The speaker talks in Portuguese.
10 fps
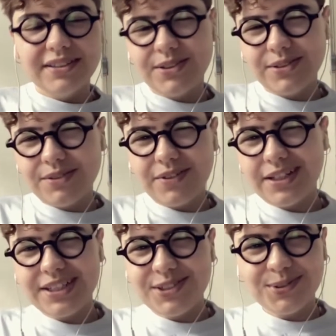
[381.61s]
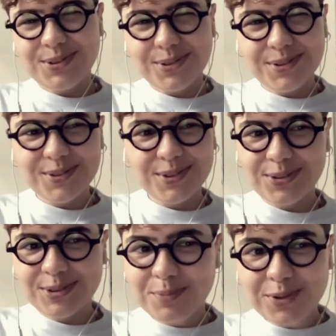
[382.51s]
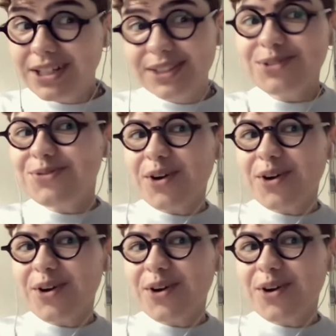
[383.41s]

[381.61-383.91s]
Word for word: Então, na verdade, eu tô, tô explorando